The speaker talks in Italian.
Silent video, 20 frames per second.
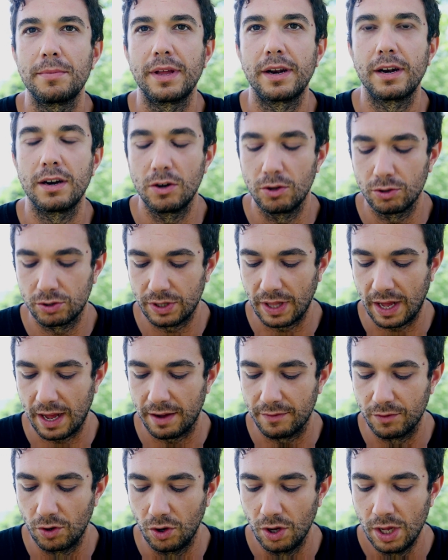per
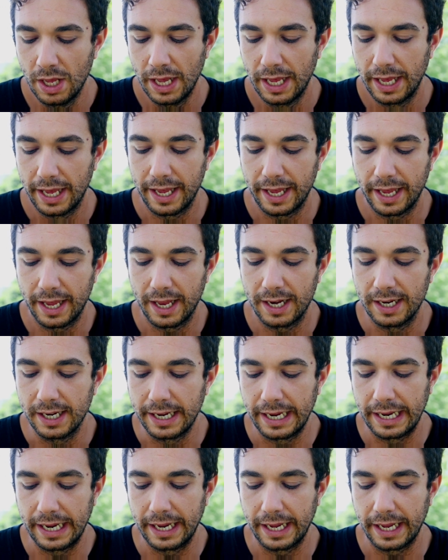l'ottavo e
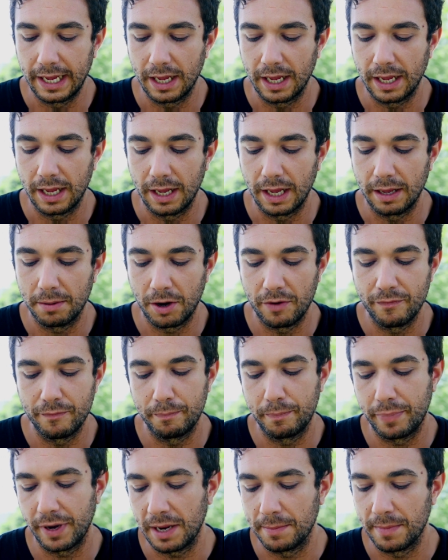lì però
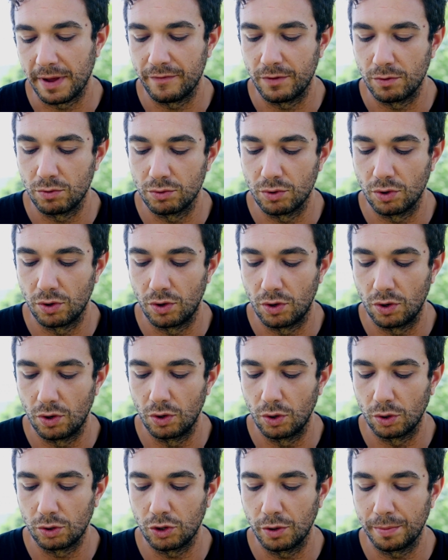prima è venuto
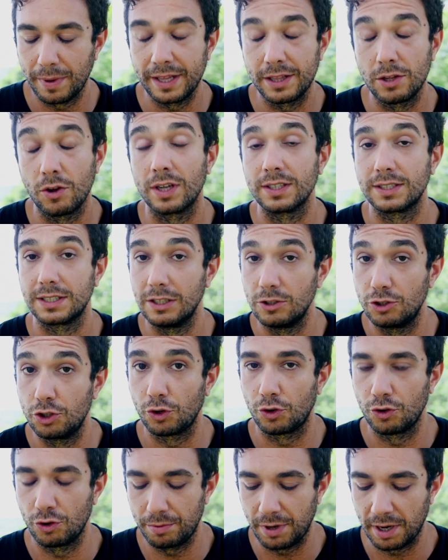l'ortopedico, anzi il
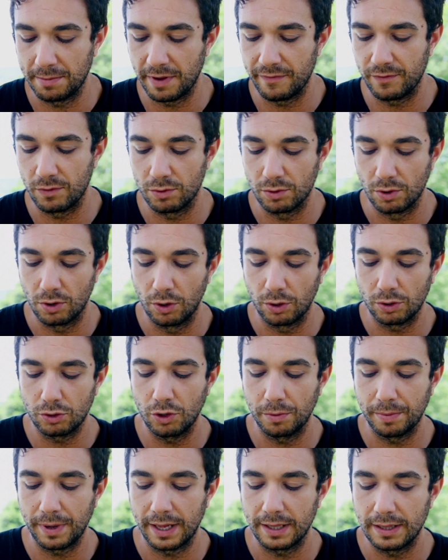giorno prima è venuto
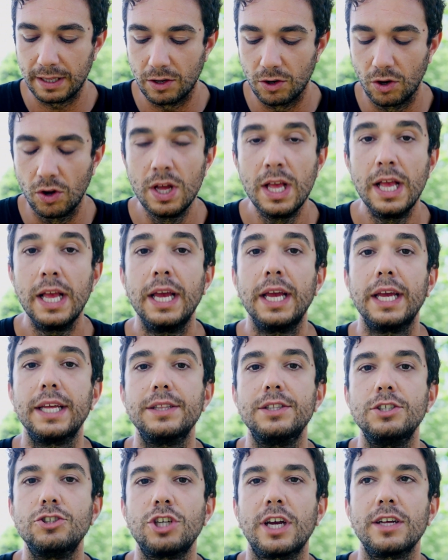l'ortopedico
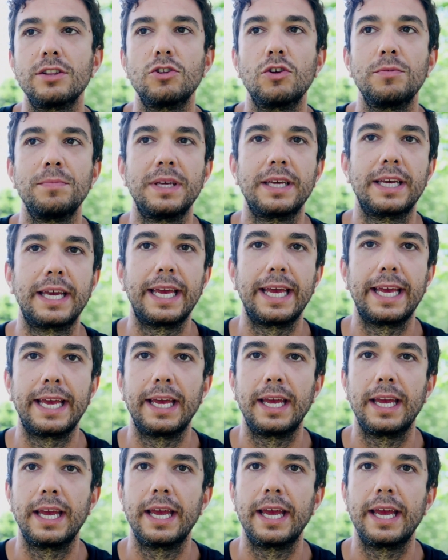dicendomi
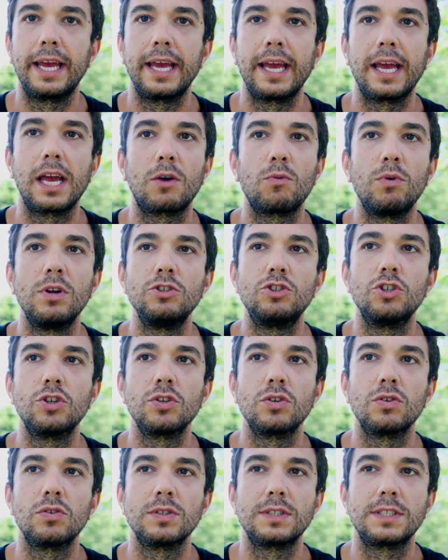che quel
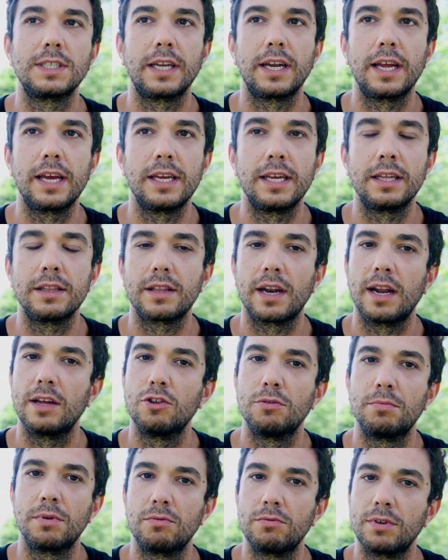giorno non sarei
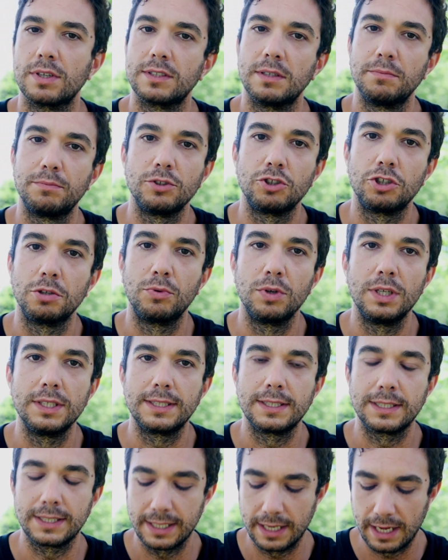entrato per una semplice
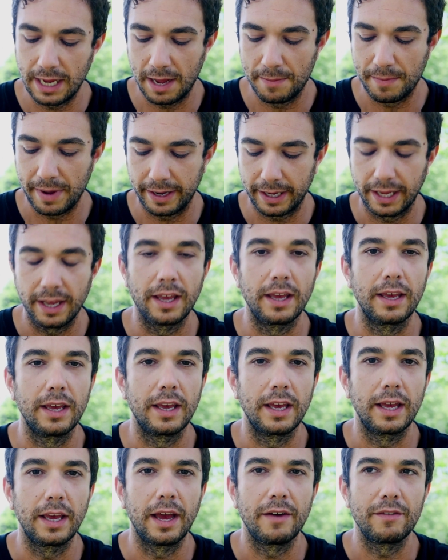pulizia ma
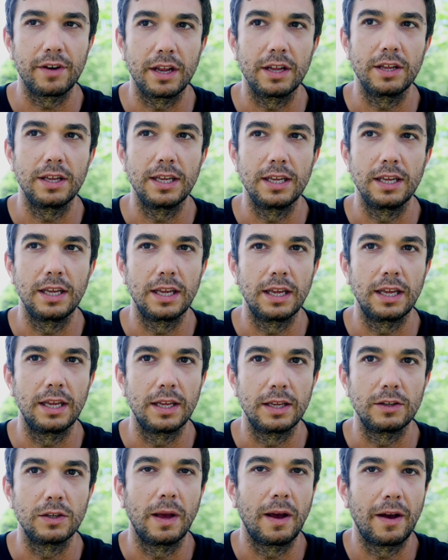che
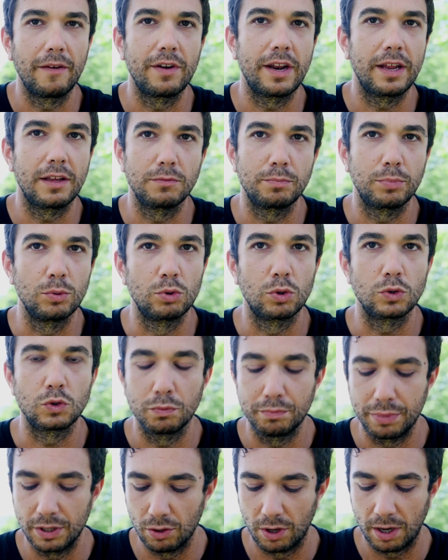avrei, avrei appunto
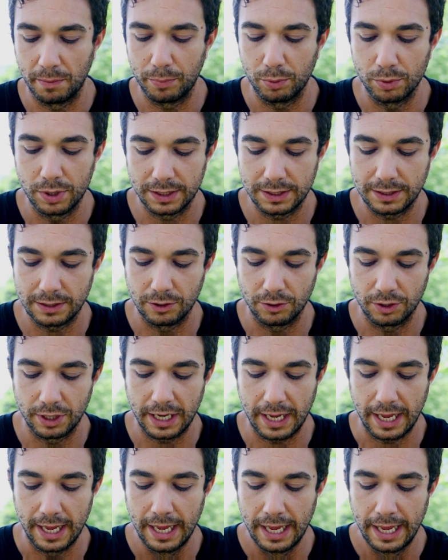subito
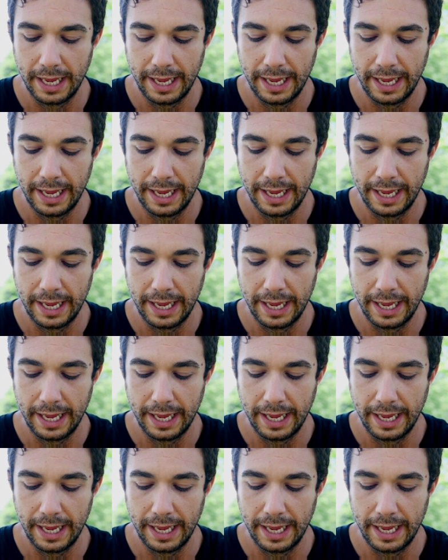l'amputazione